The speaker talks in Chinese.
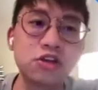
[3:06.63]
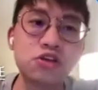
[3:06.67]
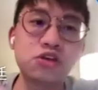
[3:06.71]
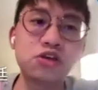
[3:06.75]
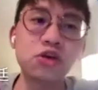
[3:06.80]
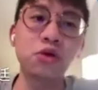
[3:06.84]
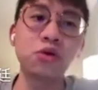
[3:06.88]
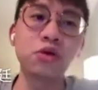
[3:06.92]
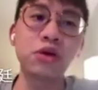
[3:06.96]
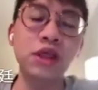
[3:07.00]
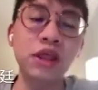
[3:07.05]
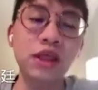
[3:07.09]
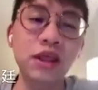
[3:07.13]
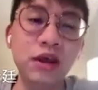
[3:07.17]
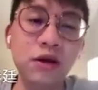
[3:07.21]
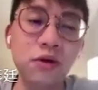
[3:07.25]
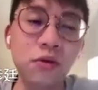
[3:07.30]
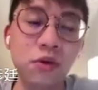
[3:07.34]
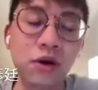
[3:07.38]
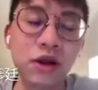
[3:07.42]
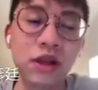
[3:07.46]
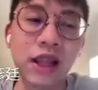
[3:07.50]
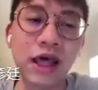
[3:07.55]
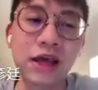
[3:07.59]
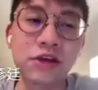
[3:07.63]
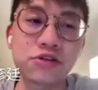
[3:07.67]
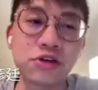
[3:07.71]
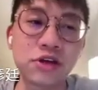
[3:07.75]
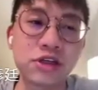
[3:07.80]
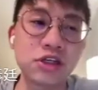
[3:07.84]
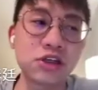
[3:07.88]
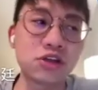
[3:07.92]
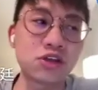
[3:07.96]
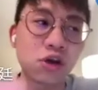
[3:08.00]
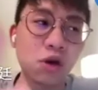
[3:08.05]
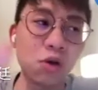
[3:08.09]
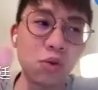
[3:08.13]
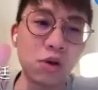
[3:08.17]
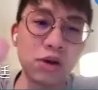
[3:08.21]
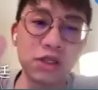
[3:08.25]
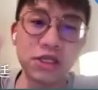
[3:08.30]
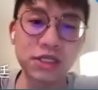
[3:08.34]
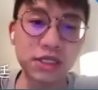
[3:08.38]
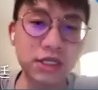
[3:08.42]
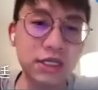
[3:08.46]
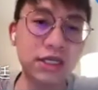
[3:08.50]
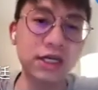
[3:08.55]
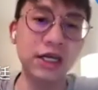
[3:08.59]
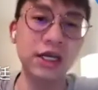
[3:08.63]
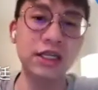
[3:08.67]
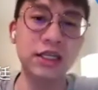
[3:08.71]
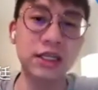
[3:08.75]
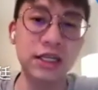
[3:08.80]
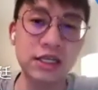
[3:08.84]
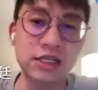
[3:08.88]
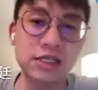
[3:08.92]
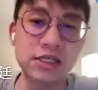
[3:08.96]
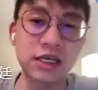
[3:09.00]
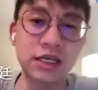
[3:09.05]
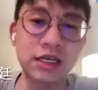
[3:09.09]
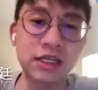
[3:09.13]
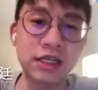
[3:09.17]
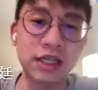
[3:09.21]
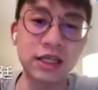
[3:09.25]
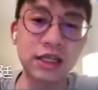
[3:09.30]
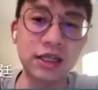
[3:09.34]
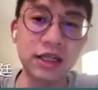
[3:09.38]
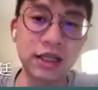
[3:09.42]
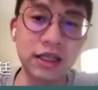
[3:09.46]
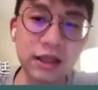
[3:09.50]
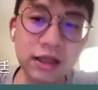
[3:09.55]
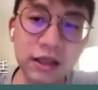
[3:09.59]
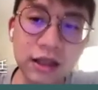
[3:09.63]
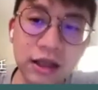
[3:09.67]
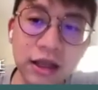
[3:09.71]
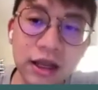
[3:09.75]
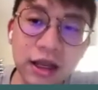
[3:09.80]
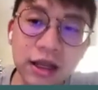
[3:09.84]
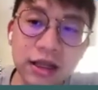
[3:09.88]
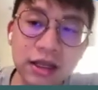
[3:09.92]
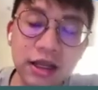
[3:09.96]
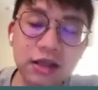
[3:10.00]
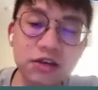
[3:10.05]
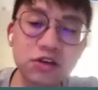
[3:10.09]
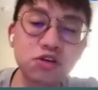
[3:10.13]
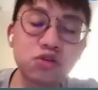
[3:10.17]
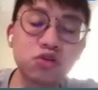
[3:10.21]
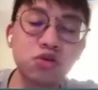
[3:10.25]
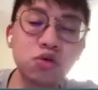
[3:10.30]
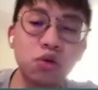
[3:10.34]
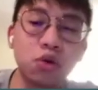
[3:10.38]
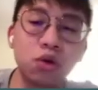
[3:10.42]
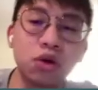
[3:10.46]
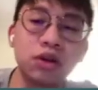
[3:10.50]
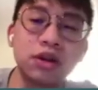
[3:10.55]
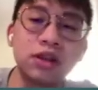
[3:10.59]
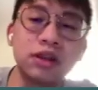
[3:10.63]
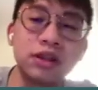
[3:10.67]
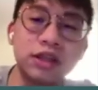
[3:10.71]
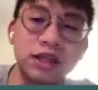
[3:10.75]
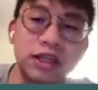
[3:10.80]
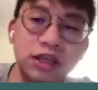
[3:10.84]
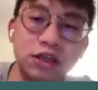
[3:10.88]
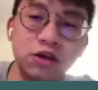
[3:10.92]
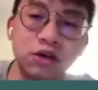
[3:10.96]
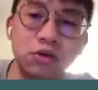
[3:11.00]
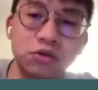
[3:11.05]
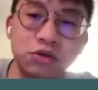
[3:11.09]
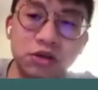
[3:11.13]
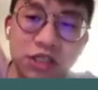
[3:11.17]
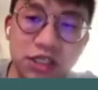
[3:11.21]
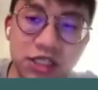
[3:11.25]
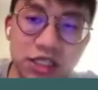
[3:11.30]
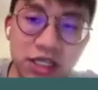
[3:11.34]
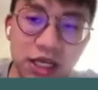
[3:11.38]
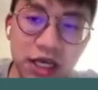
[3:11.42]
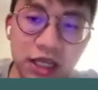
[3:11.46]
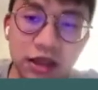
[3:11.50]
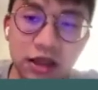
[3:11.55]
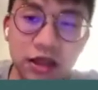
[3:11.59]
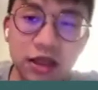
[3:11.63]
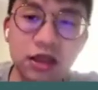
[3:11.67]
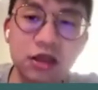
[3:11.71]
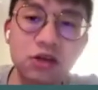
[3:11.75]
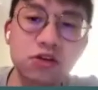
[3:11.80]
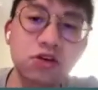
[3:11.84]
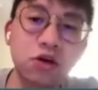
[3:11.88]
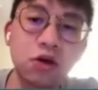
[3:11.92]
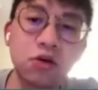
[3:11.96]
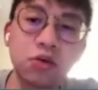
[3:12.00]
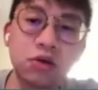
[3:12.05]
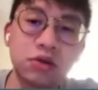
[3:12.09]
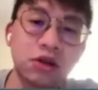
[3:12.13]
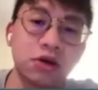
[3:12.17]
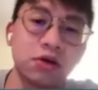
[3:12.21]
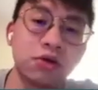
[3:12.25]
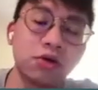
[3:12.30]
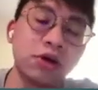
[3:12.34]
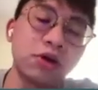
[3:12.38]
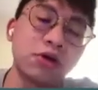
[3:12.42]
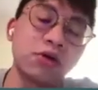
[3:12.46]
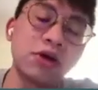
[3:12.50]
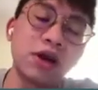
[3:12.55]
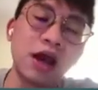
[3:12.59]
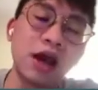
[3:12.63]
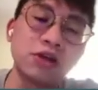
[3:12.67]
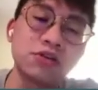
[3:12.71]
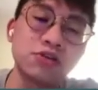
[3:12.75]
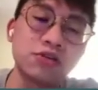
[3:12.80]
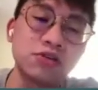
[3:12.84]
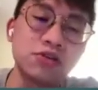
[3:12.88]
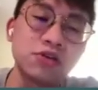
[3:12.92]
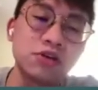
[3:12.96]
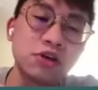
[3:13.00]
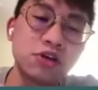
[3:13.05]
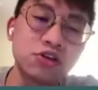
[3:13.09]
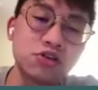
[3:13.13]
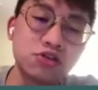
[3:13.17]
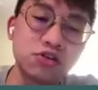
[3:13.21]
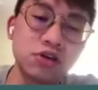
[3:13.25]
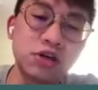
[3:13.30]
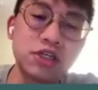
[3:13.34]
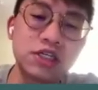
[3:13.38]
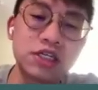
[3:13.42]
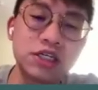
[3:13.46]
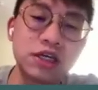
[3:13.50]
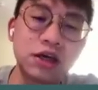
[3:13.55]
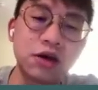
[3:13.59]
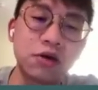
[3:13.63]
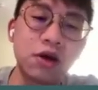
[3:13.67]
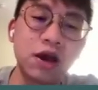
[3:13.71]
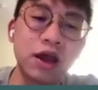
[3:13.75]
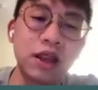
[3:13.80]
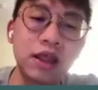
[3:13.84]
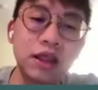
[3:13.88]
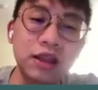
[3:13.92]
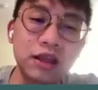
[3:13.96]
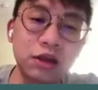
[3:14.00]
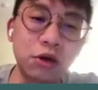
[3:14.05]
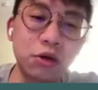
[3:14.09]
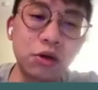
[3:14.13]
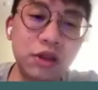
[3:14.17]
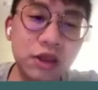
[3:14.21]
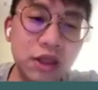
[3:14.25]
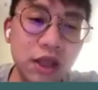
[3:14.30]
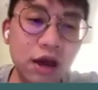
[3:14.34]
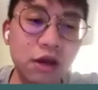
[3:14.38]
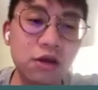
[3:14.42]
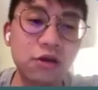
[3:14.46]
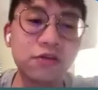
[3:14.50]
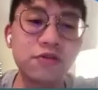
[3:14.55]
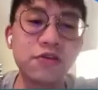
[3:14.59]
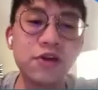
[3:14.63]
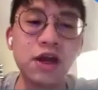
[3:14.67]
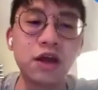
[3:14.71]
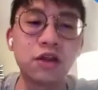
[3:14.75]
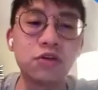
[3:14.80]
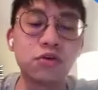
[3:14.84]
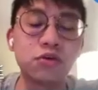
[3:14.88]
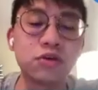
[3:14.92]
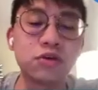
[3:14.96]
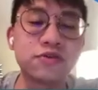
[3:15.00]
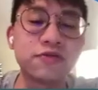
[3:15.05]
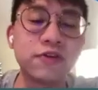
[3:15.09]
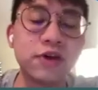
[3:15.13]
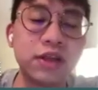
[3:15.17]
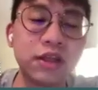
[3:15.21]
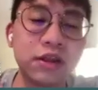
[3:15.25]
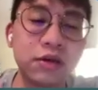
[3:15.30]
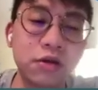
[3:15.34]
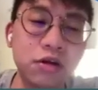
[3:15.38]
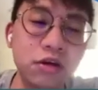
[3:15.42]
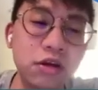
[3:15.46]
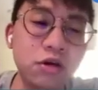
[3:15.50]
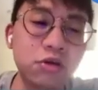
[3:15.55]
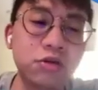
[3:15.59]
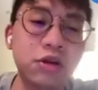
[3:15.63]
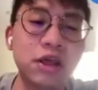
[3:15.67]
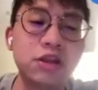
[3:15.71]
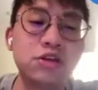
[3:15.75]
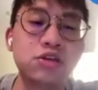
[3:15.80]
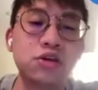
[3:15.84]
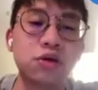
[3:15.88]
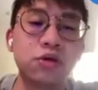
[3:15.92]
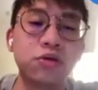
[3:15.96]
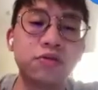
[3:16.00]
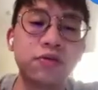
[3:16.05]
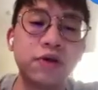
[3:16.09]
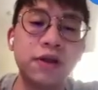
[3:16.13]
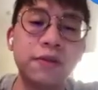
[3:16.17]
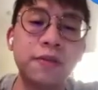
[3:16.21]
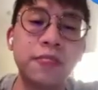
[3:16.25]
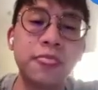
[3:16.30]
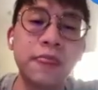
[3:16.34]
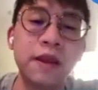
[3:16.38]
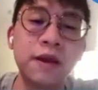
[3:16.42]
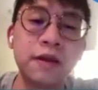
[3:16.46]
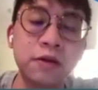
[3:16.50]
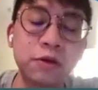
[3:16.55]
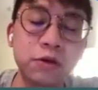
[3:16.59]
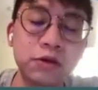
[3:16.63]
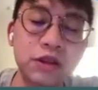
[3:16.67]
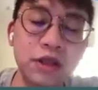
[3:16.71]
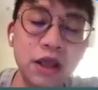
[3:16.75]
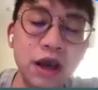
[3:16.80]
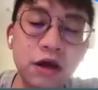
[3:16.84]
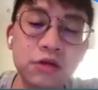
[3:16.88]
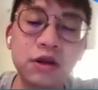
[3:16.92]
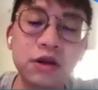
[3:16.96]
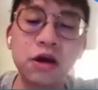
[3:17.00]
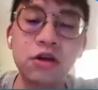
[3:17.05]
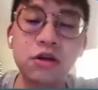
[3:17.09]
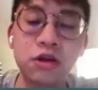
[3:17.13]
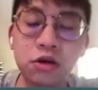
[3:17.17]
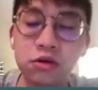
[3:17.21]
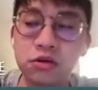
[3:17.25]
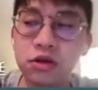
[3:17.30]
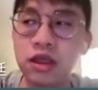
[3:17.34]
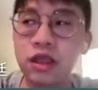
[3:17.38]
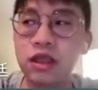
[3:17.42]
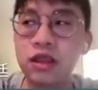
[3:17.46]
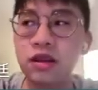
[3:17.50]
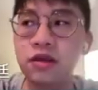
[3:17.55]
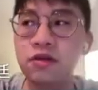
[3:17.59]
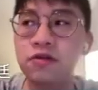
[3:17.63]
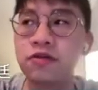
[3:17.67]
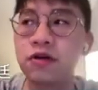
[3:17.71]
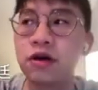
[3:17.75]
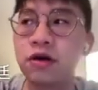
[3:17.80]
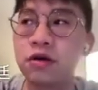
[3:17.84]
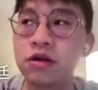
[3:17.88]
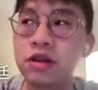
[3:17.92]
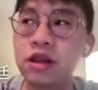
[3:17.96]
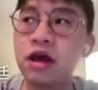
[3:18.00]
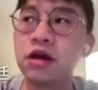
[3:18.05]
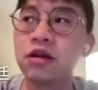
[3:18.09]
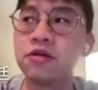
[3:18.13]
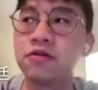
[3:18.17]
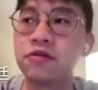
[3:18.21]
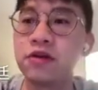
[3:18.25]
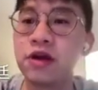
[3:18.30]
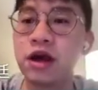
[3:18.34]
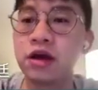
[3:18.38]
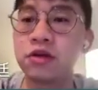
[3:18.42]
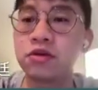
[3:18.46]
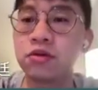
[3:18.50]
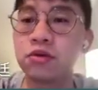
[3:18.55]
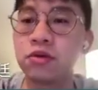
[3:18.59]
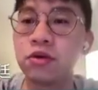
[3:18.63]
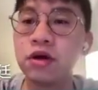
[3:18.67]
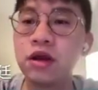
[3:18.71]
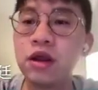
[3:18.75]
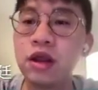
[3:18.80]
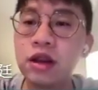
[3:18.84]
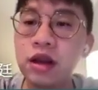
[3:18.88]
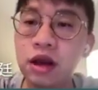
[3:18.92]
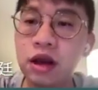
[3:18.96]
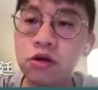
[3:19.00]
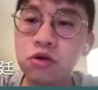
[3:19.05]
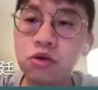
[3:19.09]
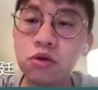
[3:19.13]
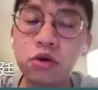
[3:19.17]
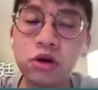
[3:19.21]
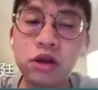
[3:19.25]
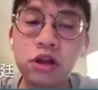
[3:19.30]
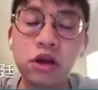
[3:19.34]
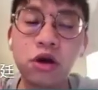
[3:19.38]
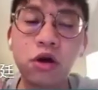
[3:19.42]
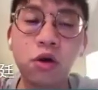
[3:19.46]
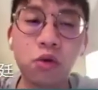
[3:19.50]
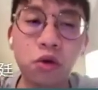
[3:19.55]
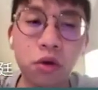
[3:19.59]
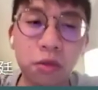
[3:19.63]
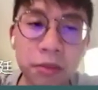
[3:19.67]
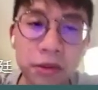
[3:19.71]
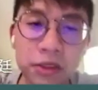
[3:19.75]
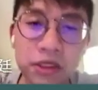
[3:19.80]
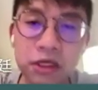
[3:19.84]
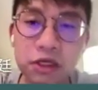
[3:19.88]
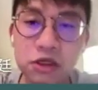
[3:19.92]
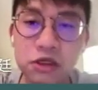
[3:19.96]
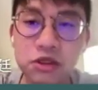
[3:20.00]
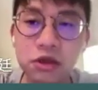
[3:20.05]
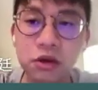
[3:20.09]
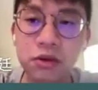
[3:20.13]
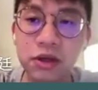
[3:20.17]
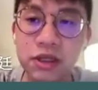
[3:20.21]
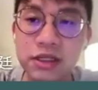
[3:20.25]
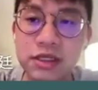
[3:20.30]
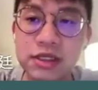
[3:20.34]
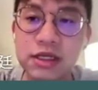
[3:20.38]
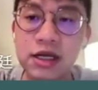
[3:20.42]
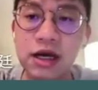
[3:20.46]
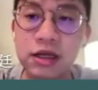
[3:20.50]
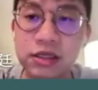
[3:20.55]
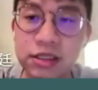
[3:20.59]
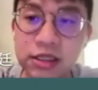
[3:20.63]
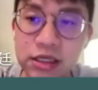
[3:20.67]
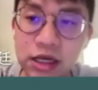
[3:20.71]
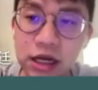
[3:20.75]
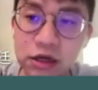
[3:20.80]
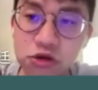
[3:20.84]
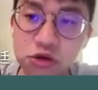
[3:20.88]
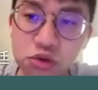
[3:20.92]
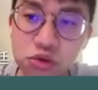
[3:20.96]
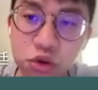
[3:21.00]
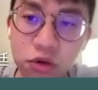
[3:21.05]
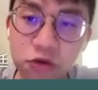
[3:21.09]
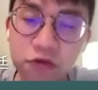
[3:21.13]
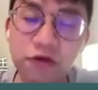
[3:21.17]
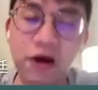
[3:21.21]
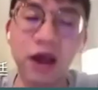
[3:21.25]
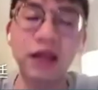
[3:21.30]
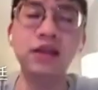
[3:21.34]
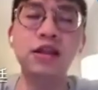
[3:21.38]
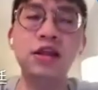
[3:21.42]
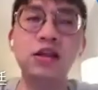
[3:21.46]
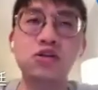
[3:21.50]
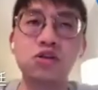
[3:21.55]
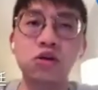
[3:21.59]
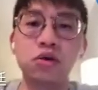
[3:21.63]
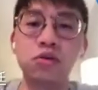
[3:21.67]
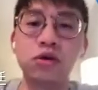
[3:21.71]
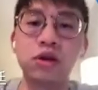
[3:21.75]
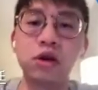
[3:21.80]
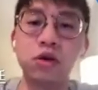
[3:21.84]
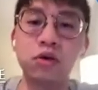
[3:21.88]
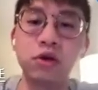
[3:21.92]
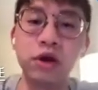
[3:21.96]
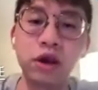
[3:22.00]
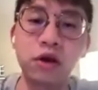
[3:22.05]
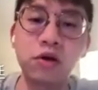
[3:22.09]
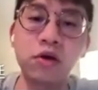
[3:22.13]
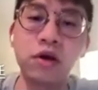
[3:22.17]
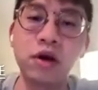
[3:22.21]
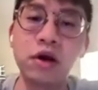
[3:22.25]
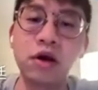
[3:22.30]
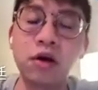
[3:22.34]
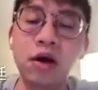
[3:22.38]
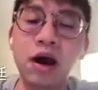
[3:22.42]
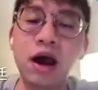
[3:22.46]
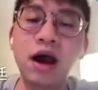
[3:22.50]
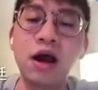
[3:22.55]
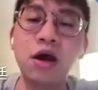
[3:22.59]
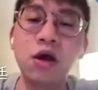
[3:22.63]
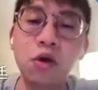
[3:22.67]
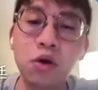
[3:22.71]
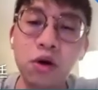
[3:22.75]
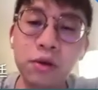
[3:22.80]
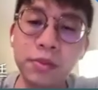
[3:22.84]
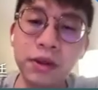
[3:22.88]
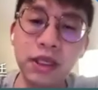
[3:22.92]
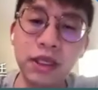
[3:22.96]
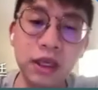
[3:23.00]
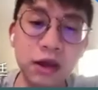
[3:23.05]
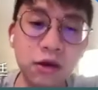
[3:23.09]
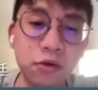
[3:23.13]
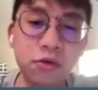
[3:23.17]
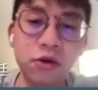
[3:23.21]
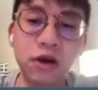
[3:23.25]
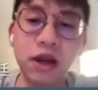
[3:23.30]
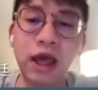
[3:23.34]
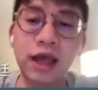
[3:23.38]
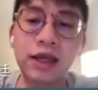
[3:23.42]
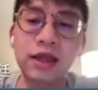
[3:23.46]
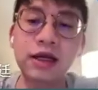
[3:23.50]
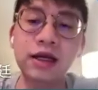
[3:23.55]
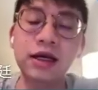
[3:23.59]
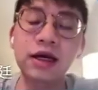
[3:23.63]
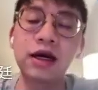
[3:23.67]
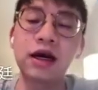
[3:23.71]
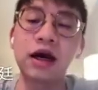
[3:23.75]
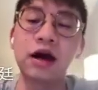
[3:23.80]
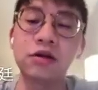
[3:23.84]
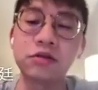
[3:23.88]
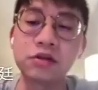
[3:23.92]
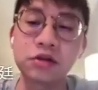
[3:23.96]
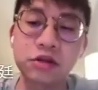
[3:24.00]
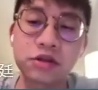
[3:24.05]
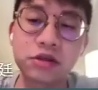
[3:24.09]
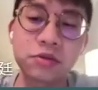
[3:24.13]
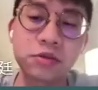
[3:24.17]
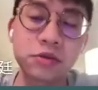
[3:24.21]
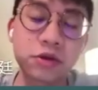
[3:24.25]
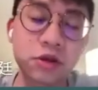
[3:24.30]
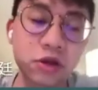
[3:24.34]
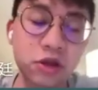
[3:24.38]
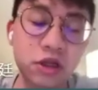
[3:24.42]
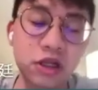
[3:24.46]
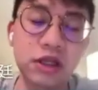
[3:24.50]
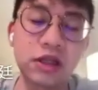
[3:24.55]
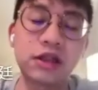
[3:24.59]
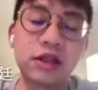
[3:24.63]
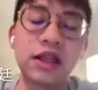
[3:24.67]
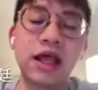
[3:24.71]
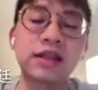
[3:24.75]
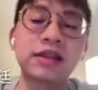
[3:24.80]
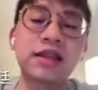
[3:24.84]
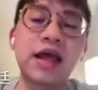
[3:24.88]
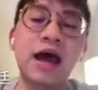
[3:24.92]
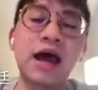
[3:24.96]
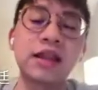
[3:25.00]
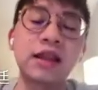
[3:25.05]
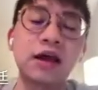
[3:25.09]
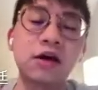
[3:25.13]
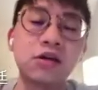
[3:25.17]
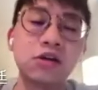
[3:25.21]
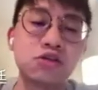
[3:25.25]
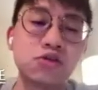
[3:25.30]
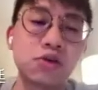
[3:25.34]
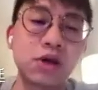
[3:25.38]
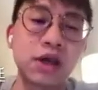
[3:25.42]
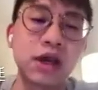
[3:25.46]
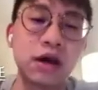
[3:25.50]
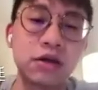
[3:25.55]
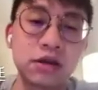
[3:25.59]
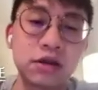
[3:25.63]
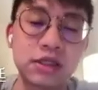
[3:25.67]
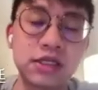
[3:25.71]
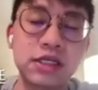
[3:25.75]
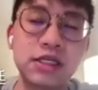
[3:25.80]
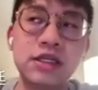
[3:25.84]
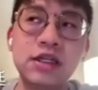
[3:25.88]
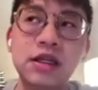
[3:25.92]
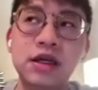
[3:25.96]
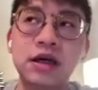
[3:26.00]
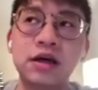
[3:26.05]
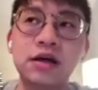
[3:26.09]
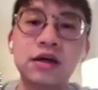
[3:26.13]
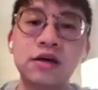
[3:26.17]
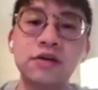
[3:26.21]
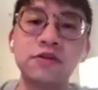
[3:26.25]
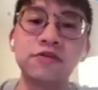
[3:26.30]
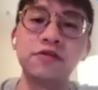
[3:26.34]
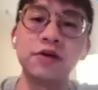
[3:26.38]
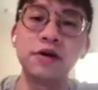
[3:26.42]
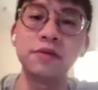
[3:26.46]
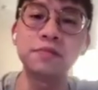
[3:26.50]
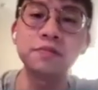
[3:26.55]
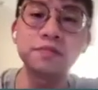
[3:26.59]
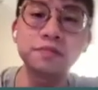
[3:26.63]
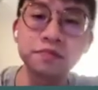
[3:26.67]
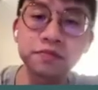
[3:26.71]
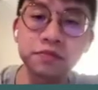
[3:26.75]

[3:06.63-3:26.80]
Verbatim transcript: 用英文来学习中文是可以提升一点点的，但是如果你用简体中文的回馈来去学习的话，你会掉了非常多的分，你会六点九分会掉到六点一分，会掉的非常多。那如果你用我们这个收的资料集来去做繁体中文的回馈的话，会比英文来的更好，就是达达到了最高的七点二分。